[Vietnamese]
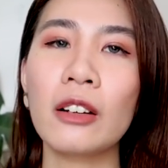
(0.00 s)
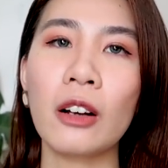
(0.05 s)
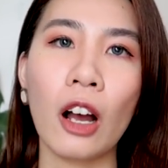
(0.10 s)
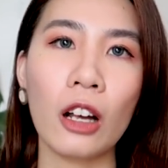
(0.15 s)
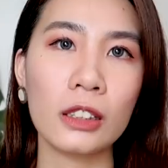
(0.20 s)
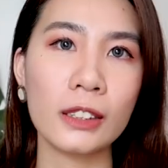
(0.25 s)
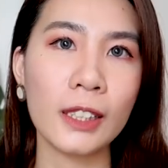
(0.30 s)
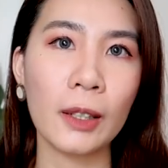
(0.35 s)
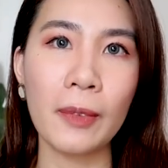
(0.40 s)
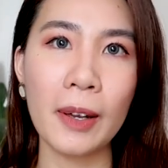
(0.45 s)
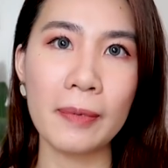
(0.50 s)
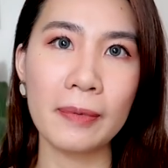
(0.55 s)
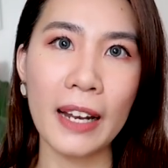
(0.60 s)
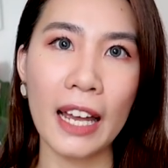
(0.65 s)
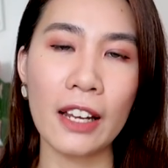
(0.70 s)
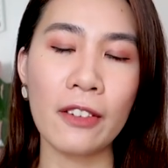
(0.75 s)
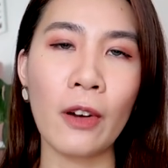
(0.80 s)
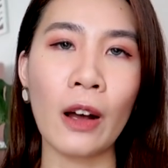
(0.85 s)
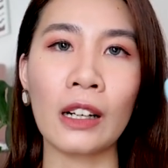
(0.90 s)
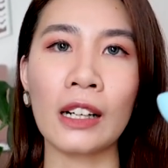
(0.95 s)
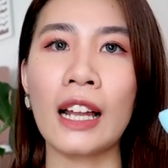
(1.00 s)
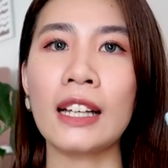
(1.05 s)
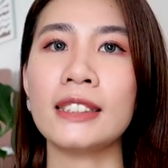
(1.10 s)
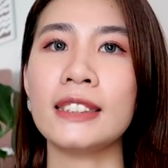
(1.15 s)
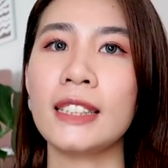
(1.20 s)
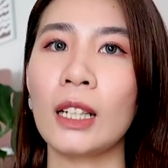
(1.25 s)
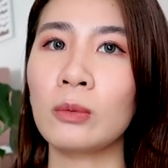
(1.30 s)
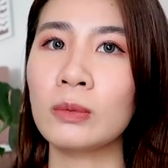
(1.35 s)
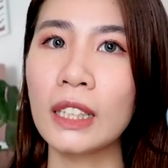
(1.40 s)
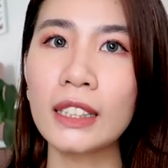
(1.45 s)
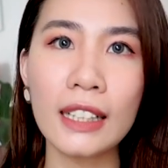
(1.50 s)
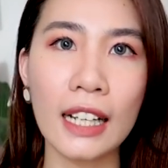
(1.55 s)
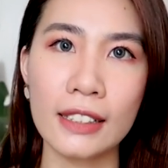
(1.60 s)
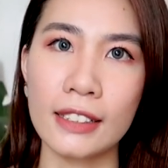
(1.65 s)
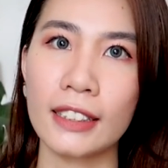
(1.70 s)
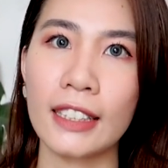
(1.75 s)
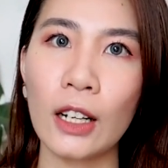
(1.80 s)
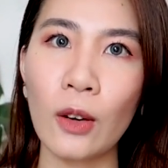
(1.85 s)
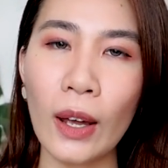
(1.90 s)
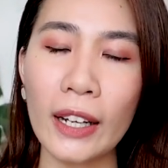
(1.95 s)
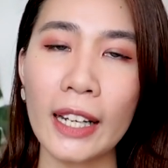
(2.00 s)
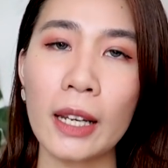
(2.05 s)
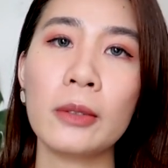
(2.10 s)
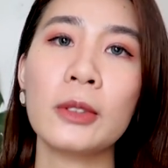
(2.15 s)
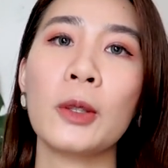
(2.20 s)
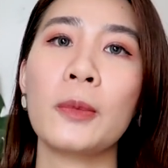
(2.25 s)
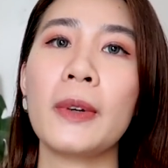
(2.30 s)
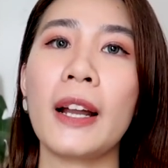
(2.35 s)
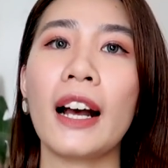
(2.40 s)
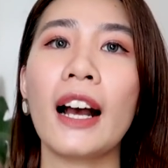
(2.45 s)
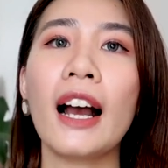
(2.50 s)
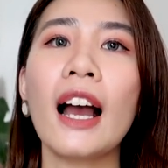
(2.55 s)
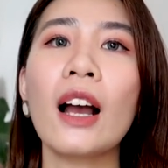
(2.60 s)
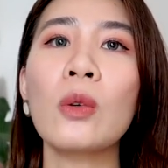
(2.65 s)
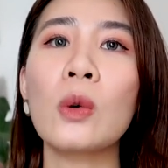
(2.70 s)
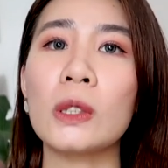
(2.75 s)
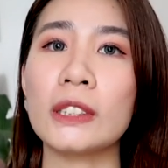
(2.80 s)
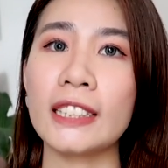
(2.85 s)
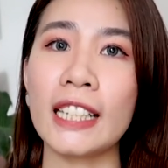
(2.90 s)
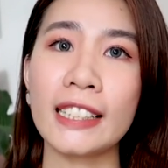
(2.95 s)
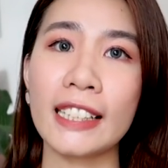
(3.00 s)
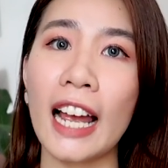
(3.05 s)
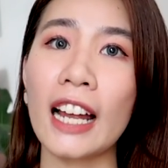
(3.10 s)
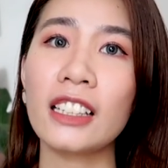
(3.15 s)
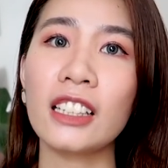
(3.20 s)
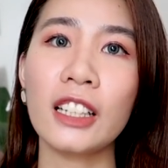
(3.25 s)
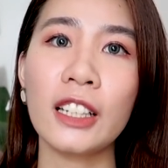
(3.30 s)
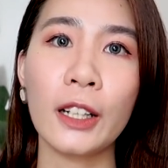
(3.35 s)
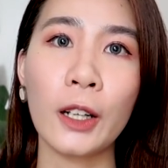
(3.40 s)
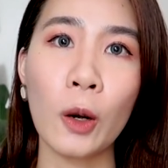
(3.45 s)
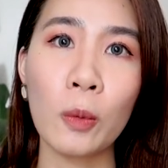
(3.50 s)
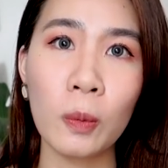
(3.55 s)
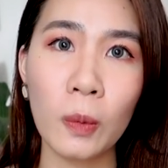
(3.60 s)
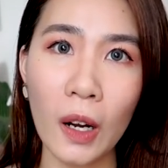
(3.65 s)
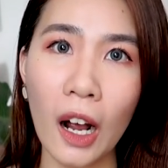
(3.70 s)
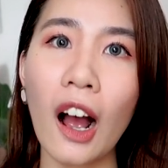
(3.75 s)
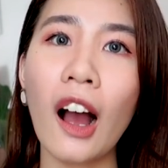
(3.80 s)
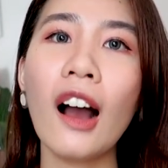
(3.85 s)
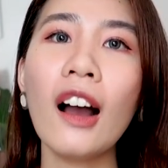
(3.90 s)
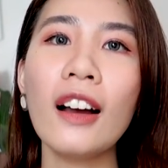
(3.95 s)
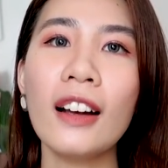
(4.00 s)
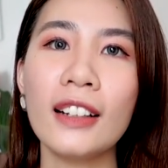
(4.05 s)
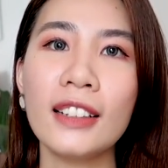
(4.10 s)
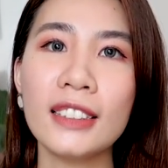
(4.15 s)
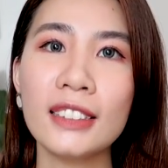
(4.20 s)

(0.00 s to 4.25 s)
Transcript: Còn trong em này hoặc là trong tất cả những cái loại kem chống nắng khác của Senka thì không có.